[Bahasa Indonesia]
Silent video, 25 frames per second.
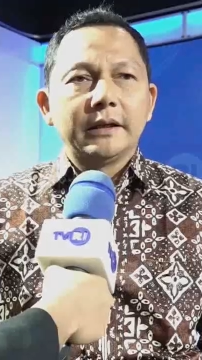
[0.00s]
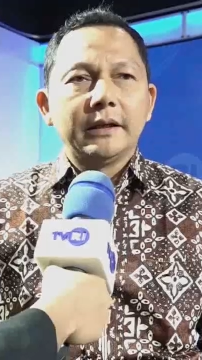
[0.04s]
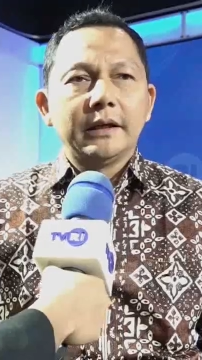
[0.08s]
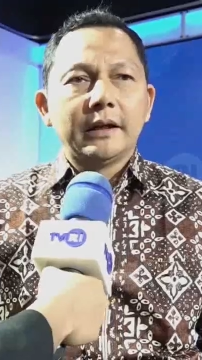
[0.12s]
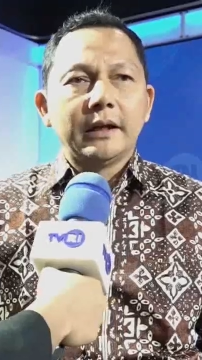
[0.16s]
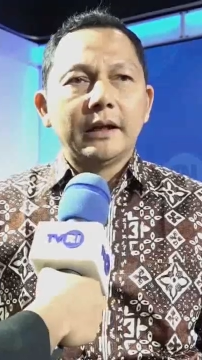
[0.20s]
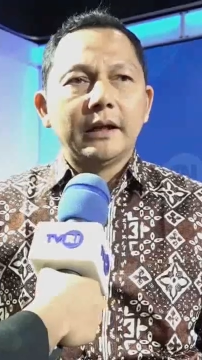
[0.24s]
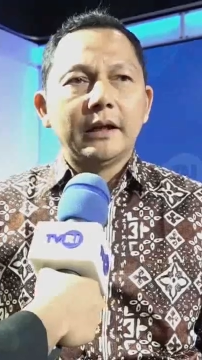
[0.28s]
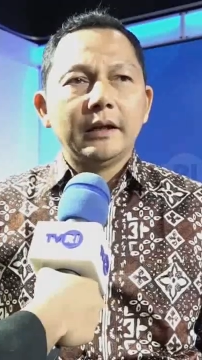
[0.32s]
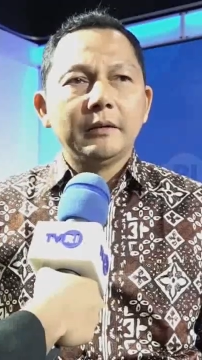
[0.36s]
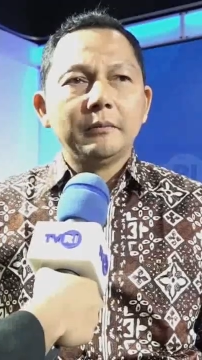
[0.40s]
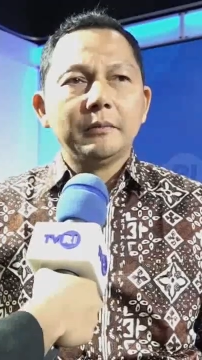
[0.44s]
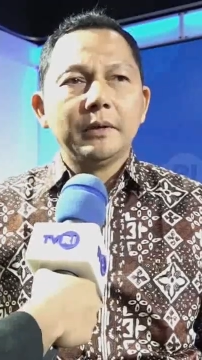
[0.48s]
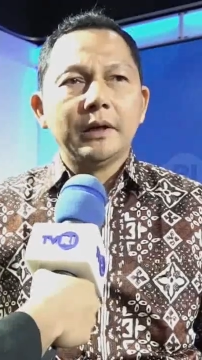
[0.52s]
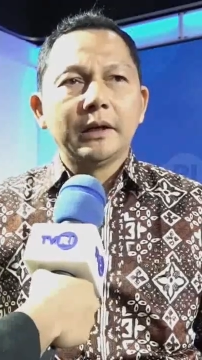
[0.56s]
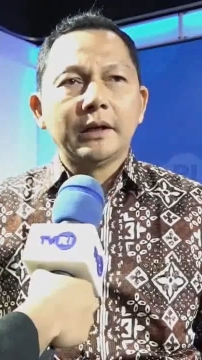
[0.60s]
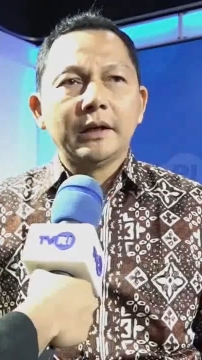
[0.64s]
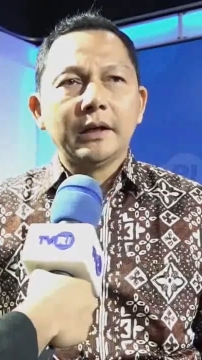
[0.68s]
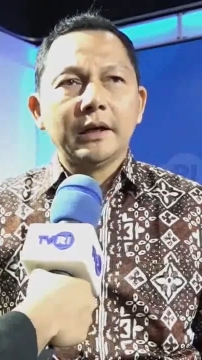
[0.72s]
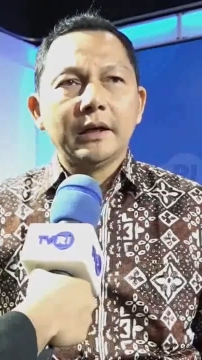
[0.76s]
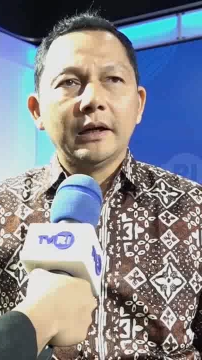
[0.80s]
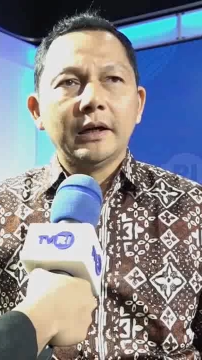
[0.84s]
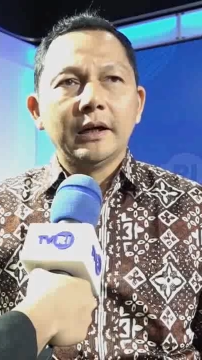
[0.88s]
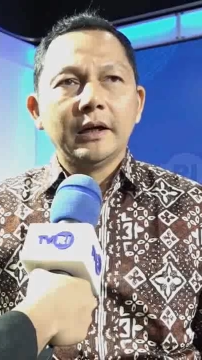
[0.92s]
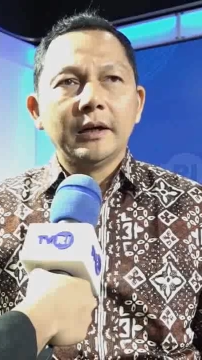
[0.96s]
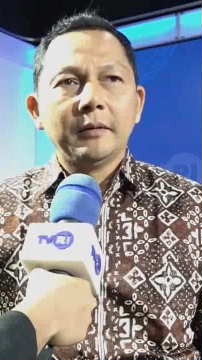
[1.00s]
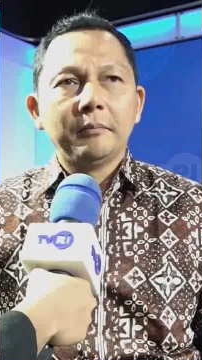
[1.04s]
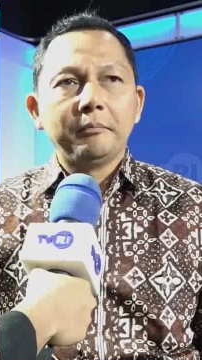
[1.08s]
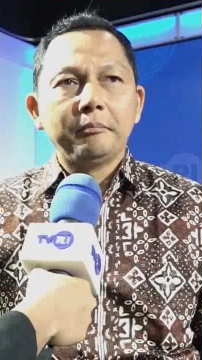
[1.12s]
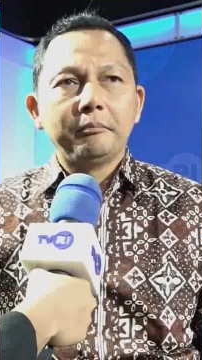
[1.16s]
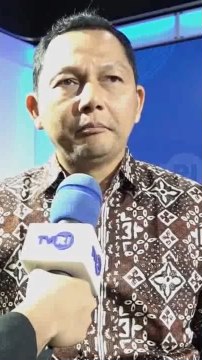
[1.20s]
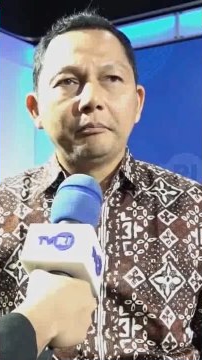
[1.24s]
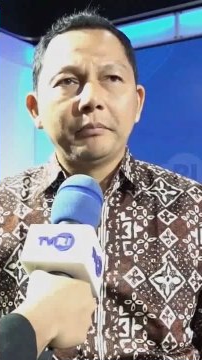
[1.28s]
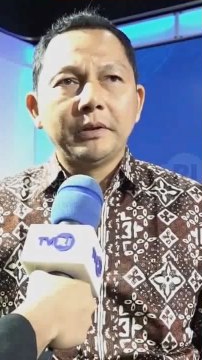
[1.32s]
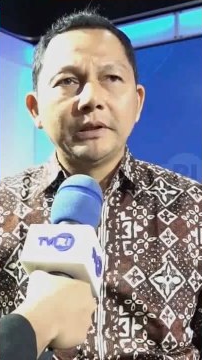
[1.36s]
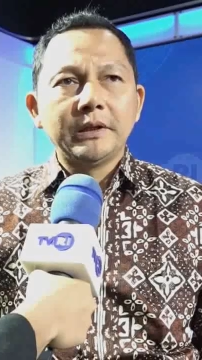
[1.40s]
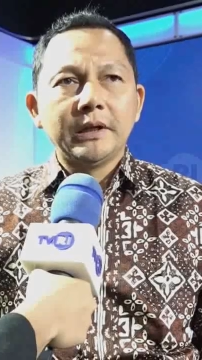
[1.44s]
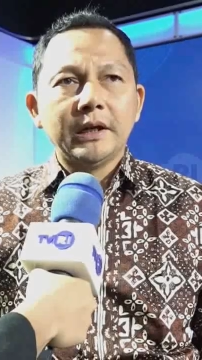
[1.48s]
Saya kira
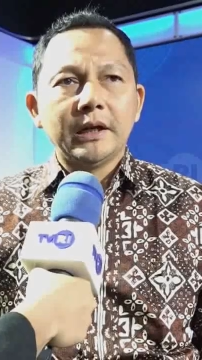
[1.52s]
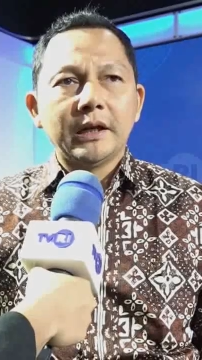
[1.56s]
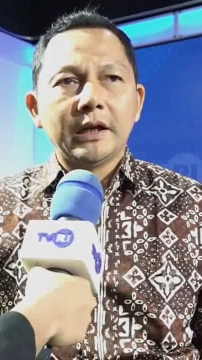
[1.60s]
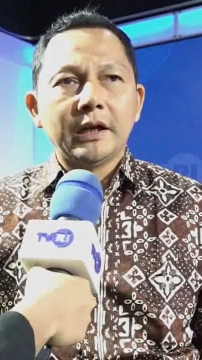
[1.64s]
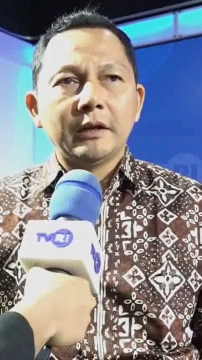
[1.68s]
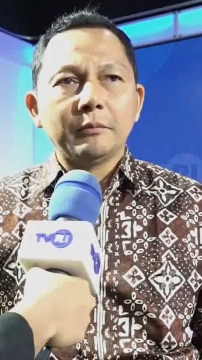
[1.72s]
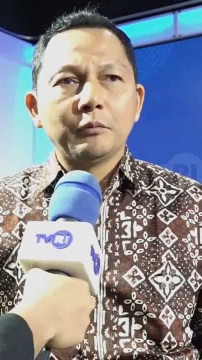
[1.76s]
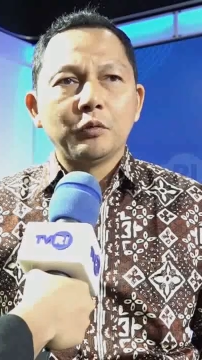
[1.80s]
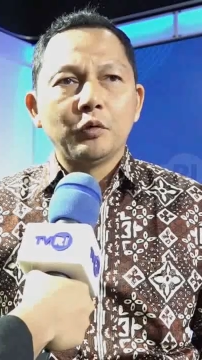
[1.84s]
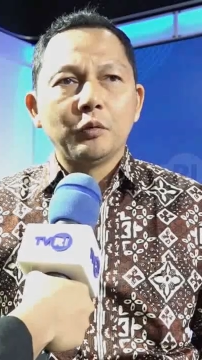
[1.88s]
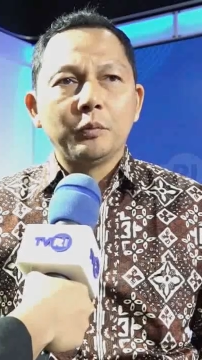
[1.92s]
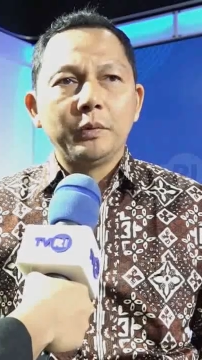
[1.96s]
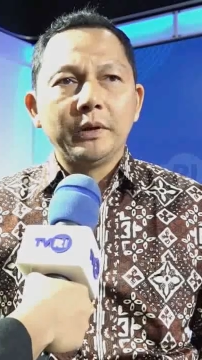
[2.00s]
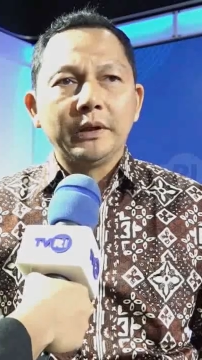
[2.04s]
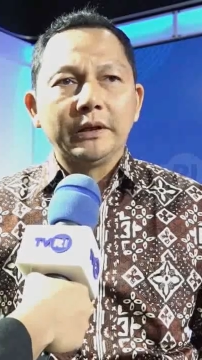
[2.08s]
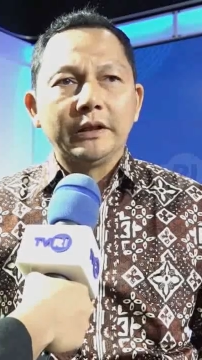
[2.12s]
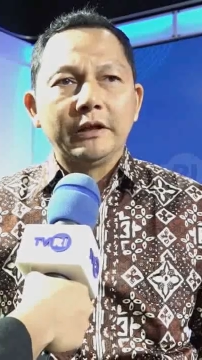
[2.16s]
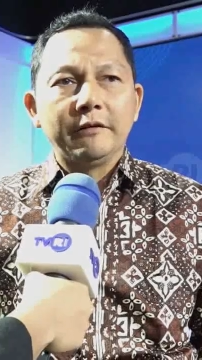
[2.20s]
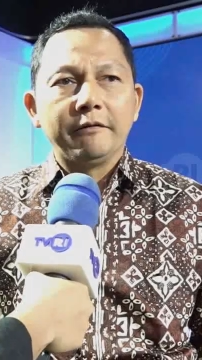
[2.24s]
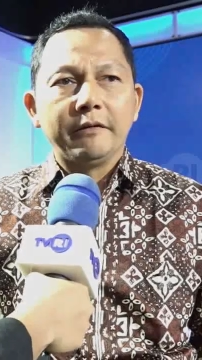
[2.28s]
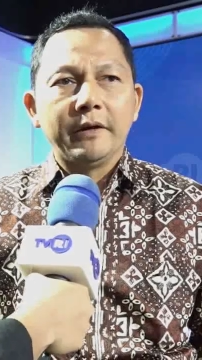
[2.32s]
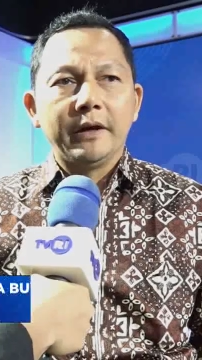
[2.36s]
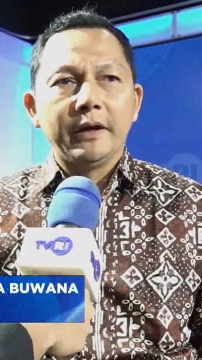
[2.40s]
lembaga penyiaran publik